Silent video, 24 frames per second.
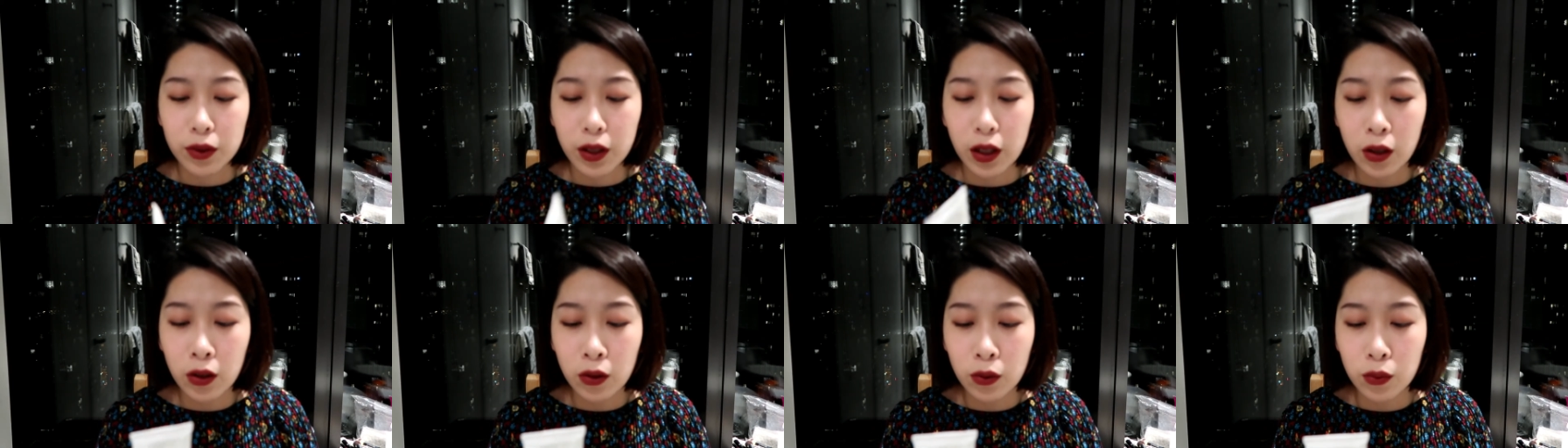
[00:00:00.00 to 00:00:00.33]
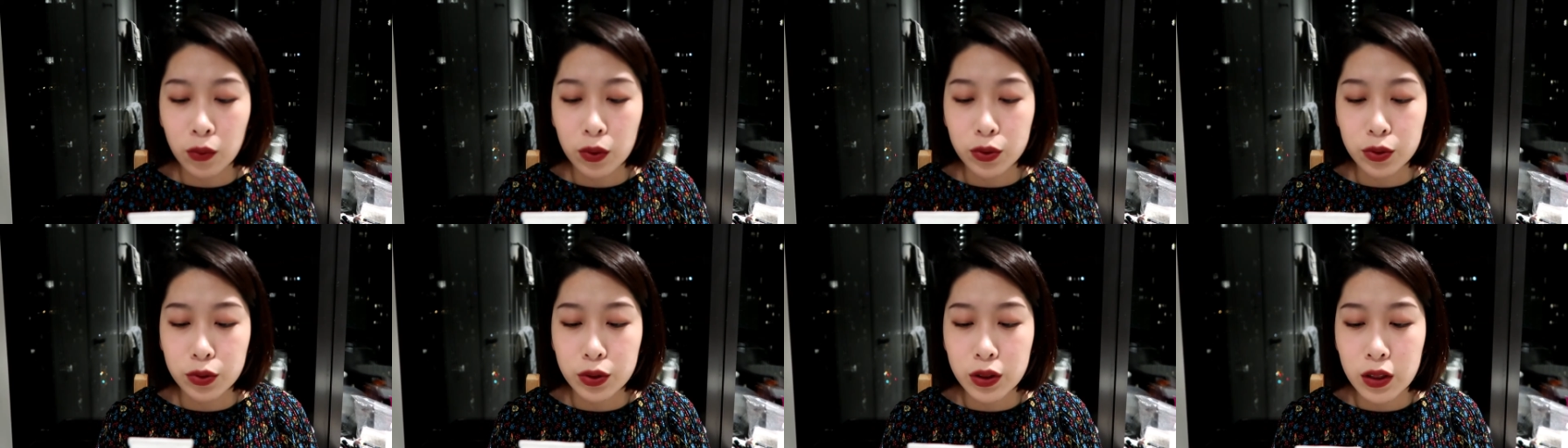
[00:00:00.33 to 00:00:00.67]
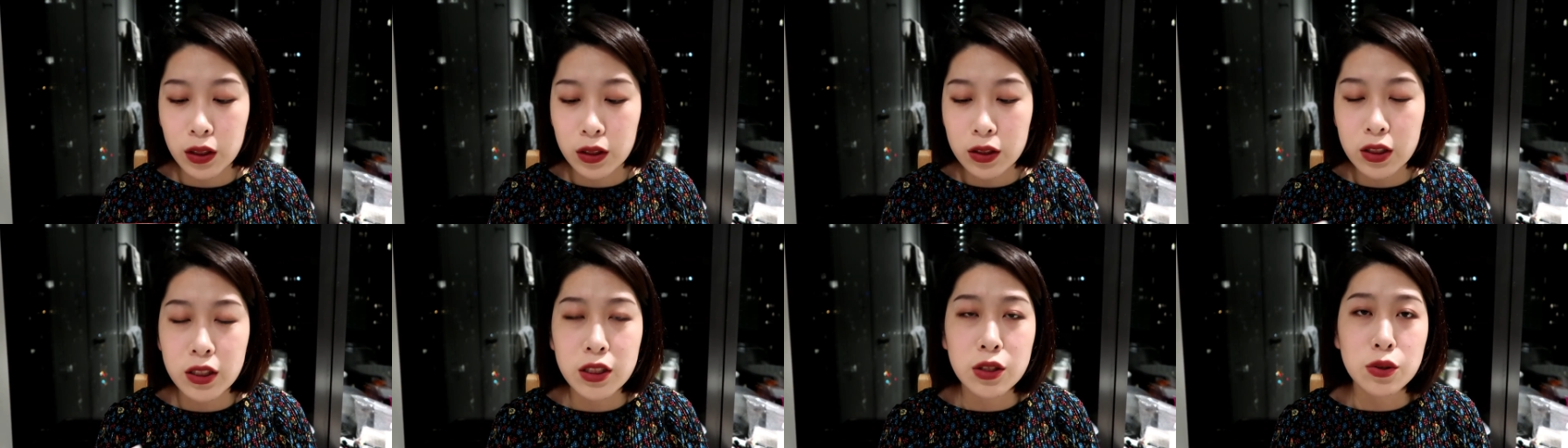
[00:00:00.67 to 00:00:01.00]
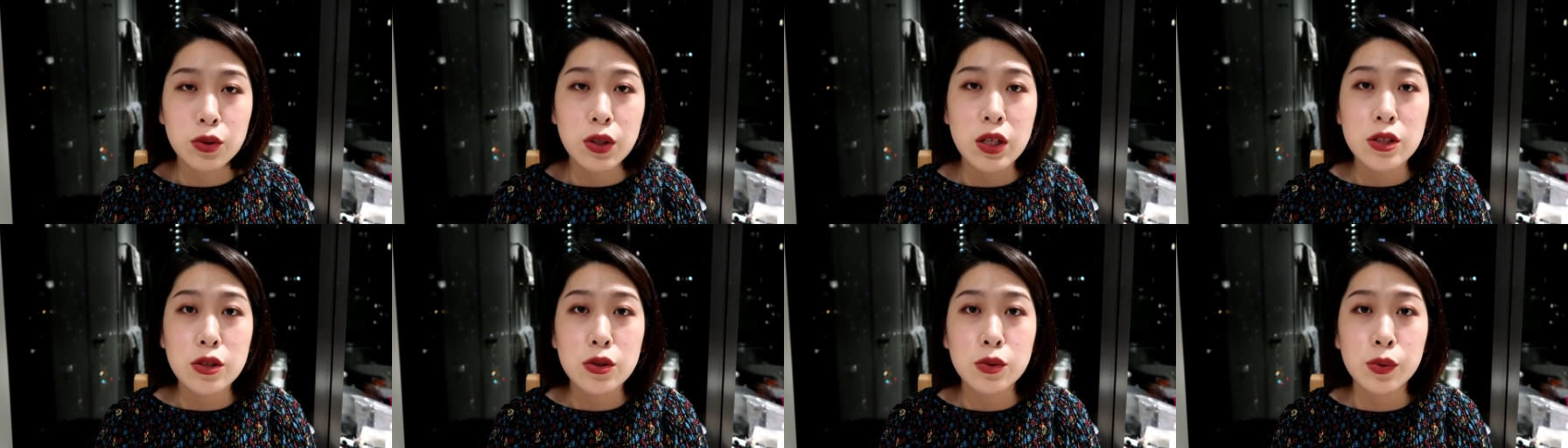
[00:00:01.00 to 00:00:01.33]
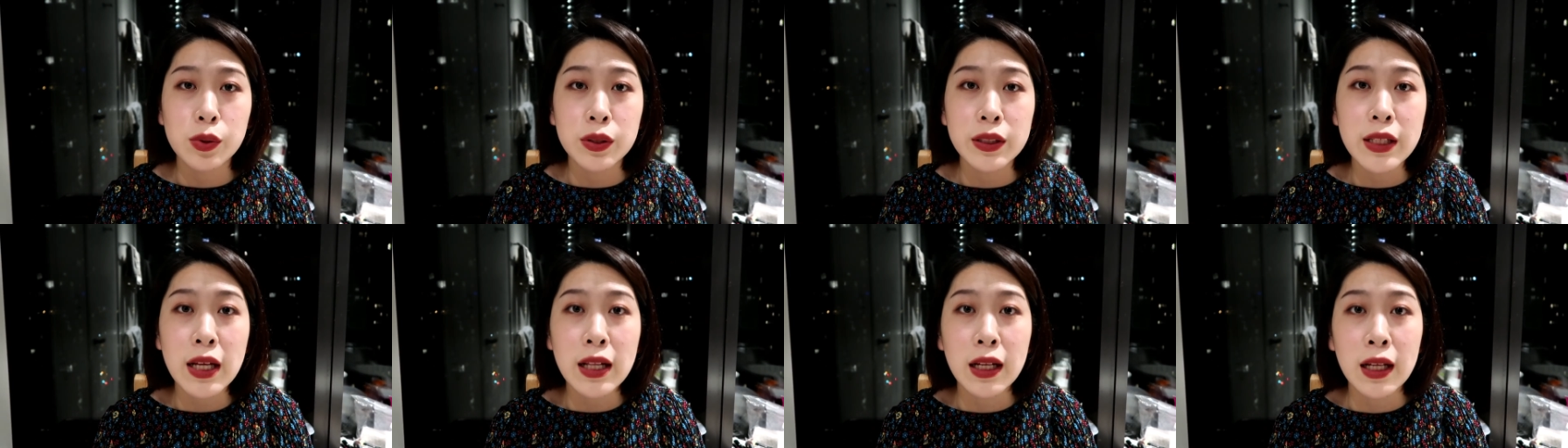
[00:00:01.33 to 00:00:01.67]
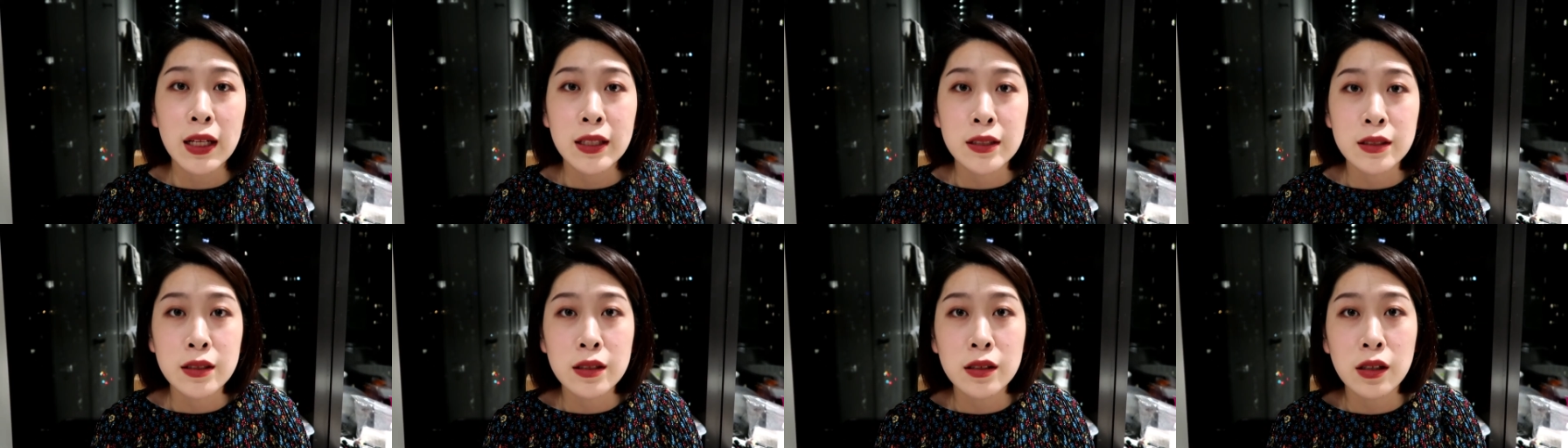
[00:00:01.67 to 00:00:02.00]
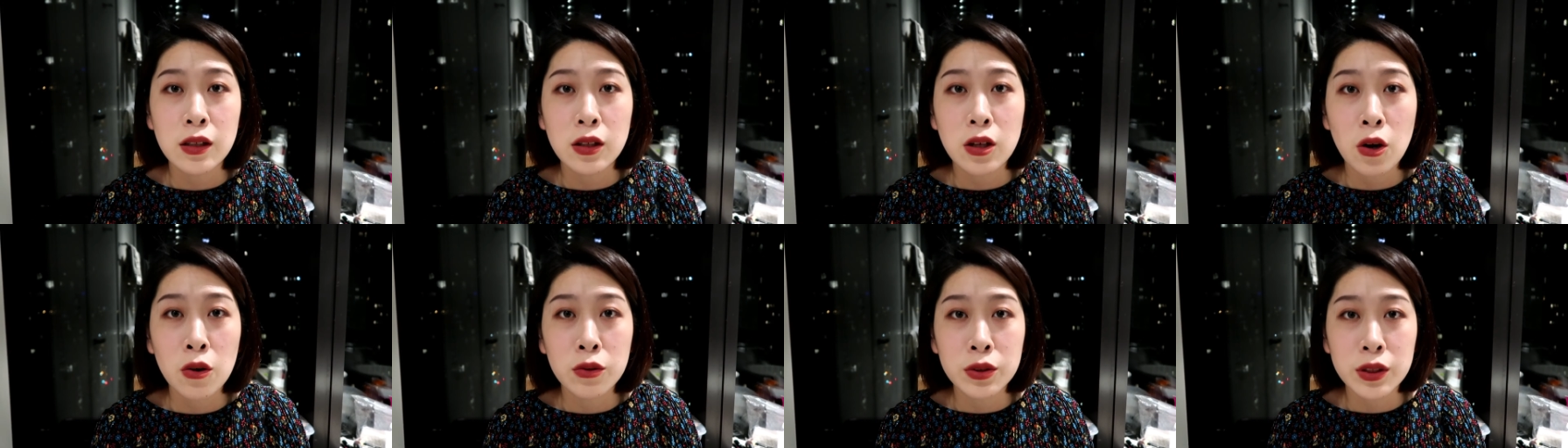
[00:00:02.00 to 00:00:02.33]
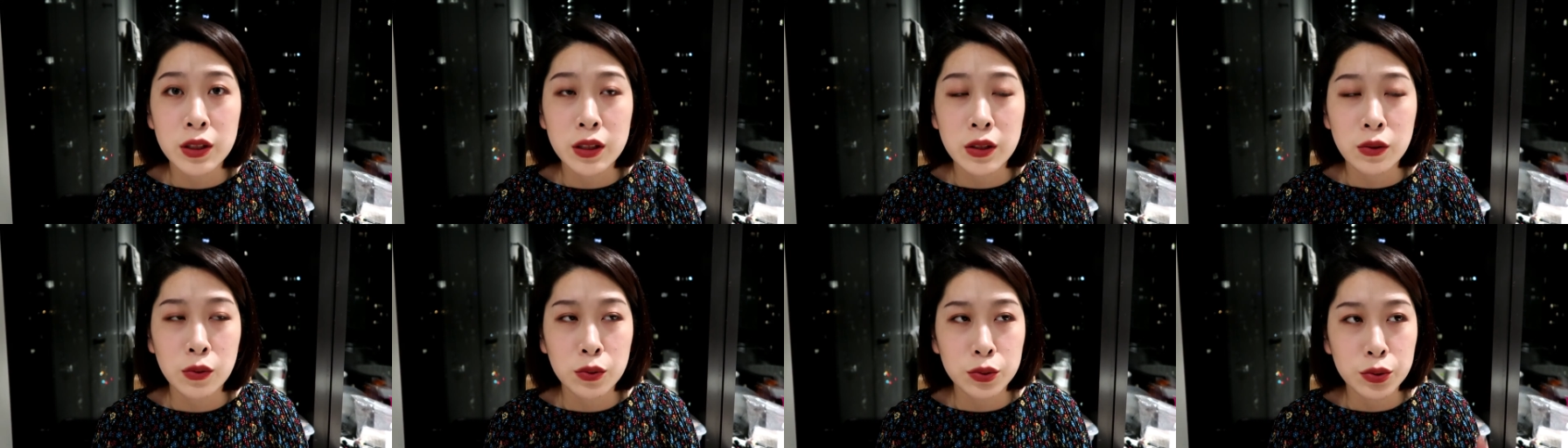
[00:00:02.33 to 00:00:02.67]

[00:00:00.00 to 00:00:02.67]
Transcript: 然后我这挤出来是属于淡蓝色的膏体，